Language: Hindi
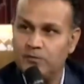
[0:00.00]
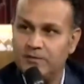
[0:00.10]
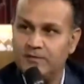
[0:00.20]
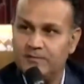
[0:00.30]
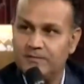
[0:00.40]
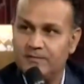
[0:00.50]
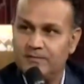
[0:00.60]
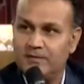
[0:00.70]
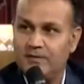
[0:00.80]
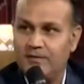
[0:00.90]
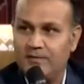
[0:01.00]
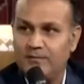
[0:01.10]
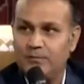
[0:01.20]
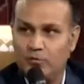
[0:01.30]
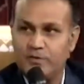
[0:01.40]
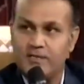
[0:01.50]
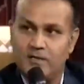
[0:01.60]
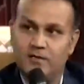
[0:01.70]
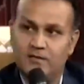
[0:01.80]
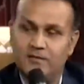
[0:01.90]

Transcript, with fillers: मुझे मुझे ऐसा लगता